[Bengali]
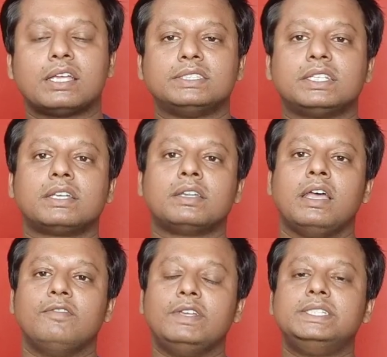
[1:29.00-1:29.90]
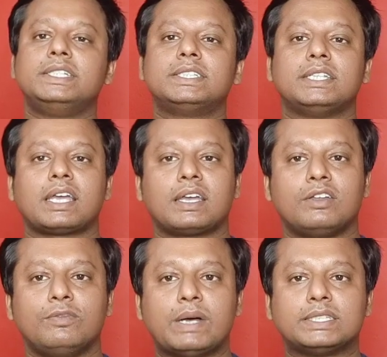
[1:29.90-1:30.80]
হাজার ফিজিক্সে দেখা গেল
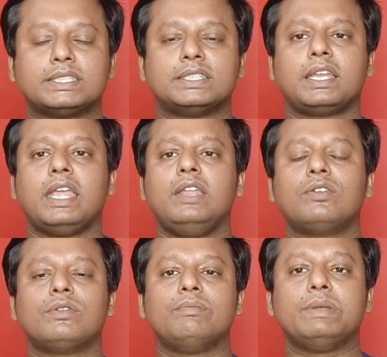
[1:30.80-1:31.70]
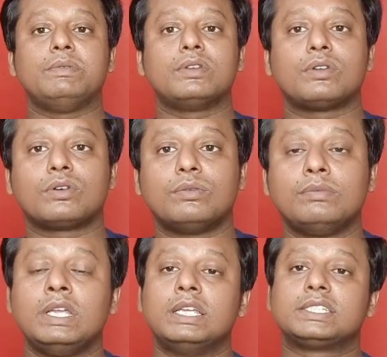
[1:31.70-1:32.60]
পাঁচ হাজার এইরকম বিভিন্ন রকম
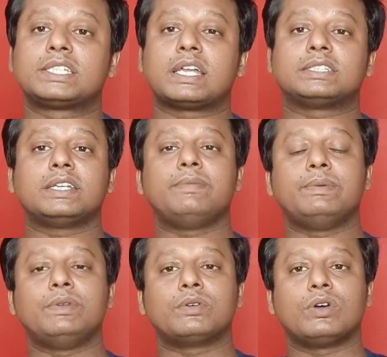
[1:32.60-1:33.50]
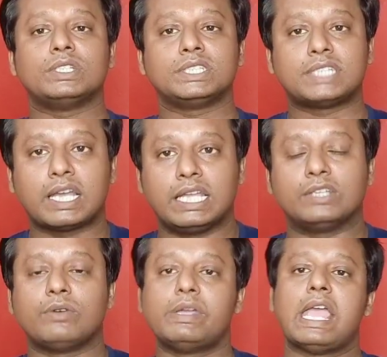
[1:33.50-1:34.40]
স্ট্রাকচার বিভিন্ন কলেজে থাকে
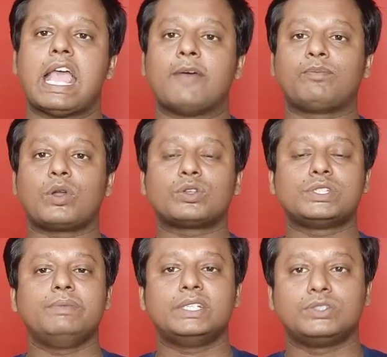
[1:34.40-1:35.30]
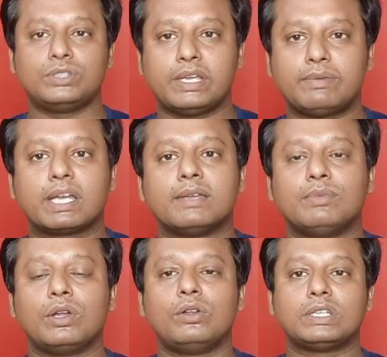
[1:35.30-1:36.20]
তবে অ্যাপ্রক্সিমেট যদি আমাকে
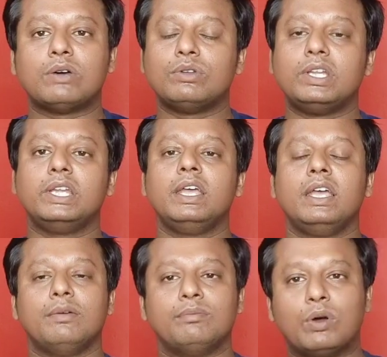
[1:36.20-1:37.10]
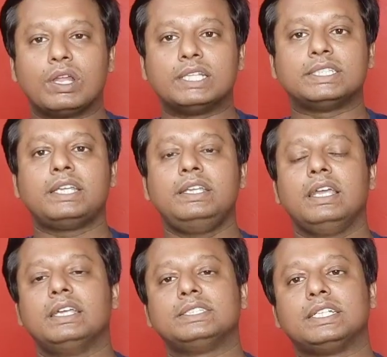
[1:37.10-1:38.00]
বলো তাহলে বলা যায়
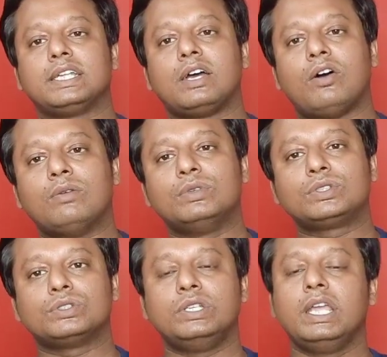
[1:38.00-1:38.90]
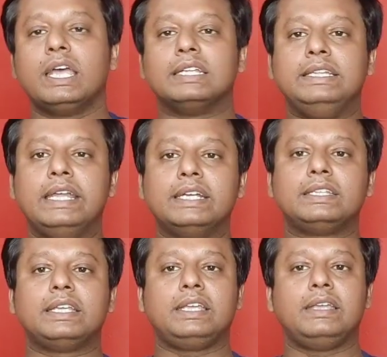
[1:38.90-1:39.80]
সেটা অবশ্যই দেড়
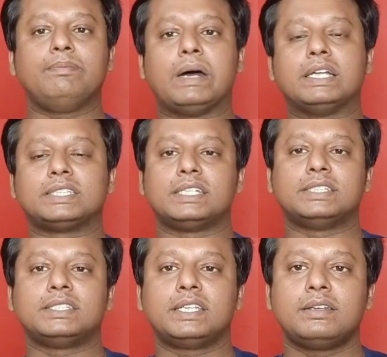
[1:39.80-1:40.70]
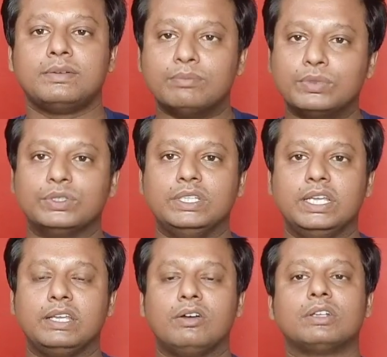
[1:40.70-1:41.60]
থেকে পাঁচ হাজারের মধ্যে
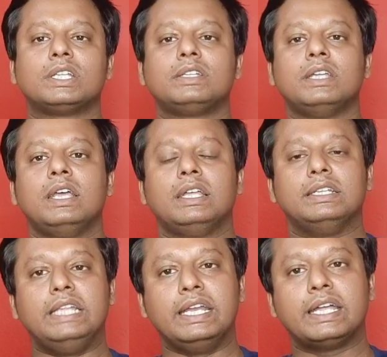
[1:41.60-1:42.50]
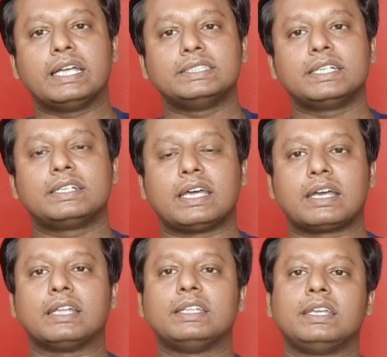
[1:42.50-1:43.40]
অর্থাৎ দেড় হাজার
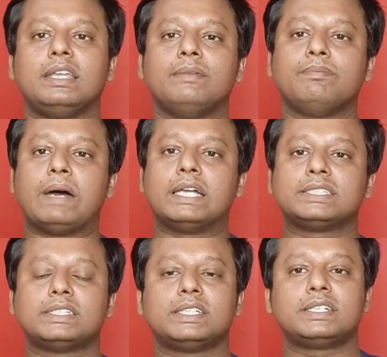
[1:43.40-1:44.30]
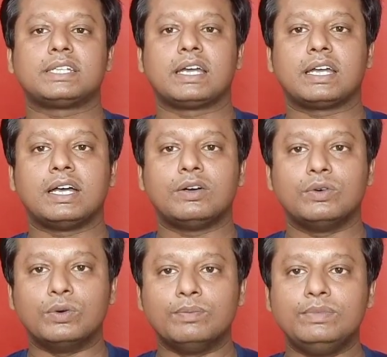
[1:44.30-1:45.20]
টাকা থেকে পাঁচ হাজার টাকা
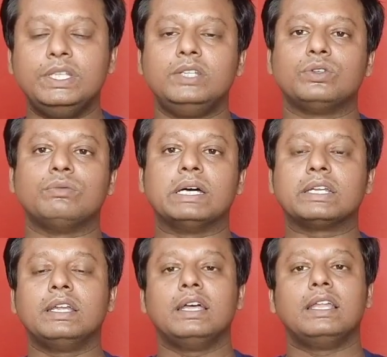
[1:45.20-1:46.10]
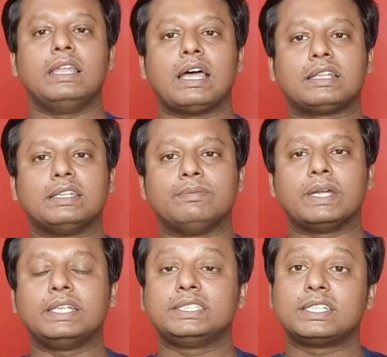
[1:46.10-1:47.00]
অব অবধি তোমার লাগতে
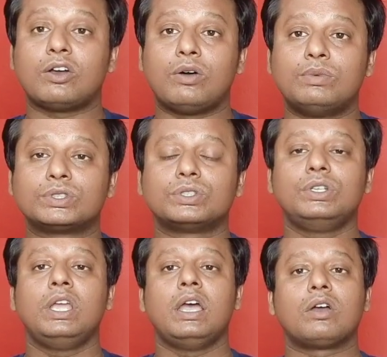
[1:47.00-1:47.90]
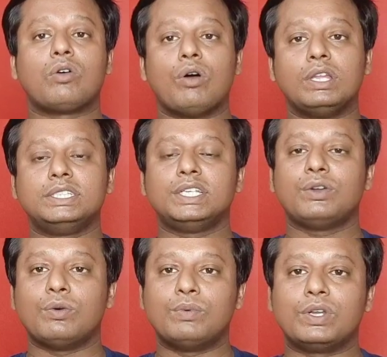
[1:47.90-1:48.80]
পারে সেটা অবশ্যই কলেজের
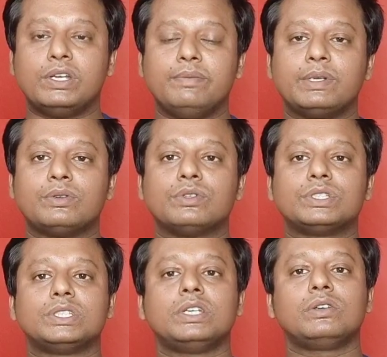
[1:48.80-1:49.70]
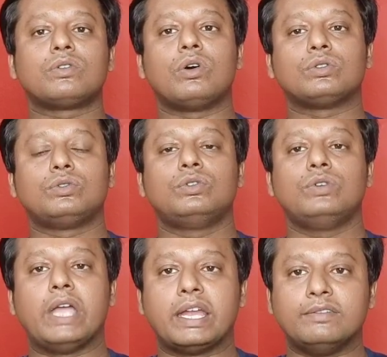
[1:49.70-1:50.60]
ওপরে ডিপেন্ড করছে কত
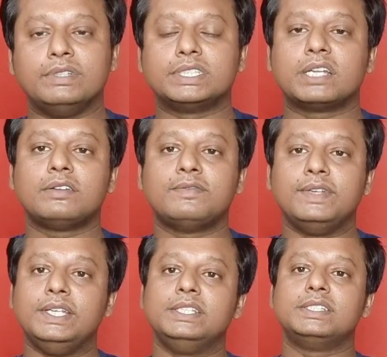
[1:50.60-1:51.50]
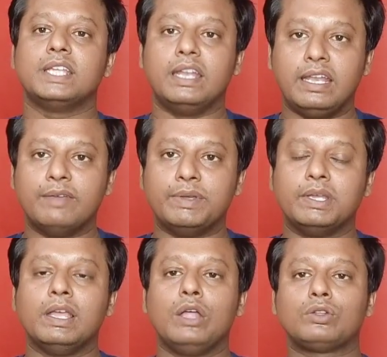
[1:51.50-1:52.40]
অ্যাডমিশান ফিজ নেবে
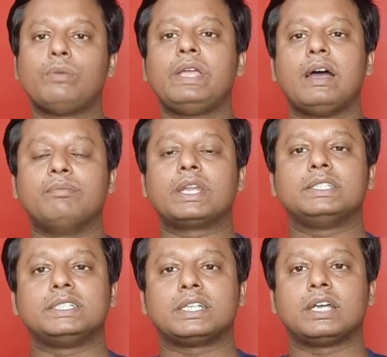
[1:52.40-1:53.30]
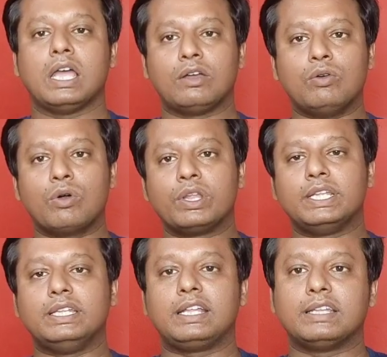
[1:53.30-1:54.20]
তবে আমরা যেটা গড়ে
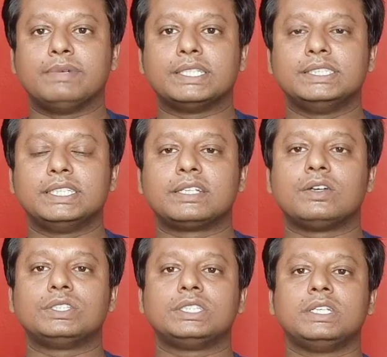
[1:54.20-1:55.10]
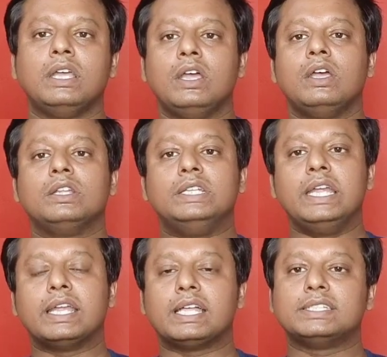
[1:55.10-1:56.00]
দেখতে পাচ্ছি সেটা হচ্ছে
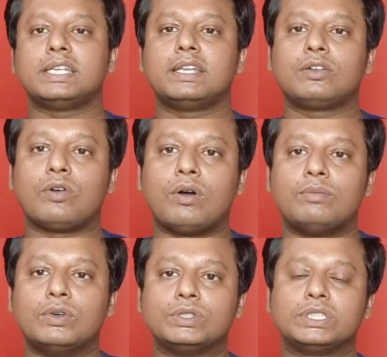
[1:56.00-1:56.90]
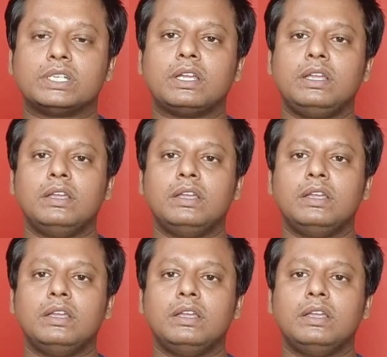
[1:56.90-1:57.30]
দেড় হাজারের কম হচ্ছে না